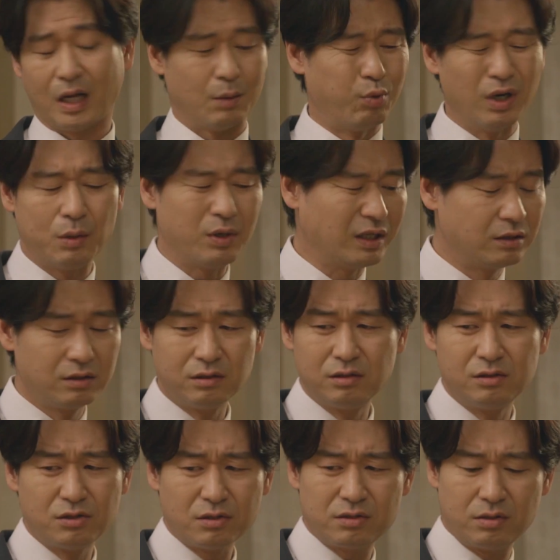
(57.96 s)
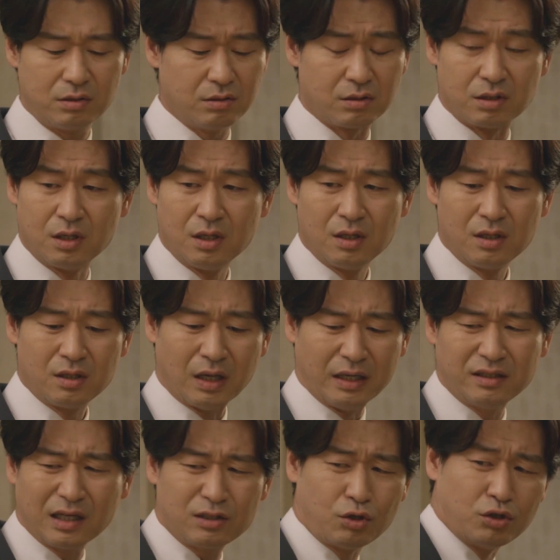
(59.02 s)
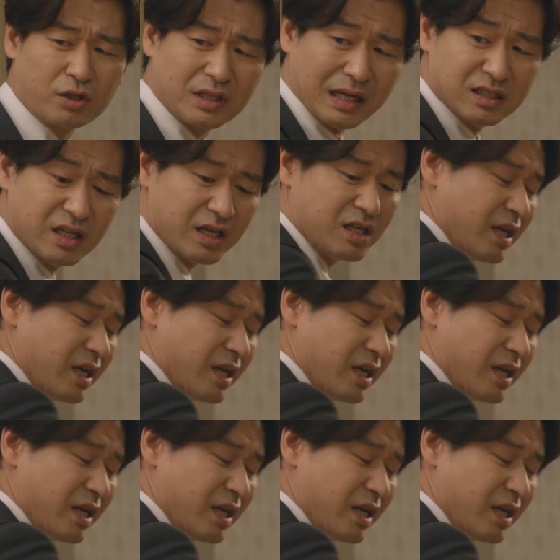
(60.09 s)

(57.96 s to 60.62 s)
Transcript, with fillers: 아 몰라 몰라 늦었어 아, 이따가 저녁에 다시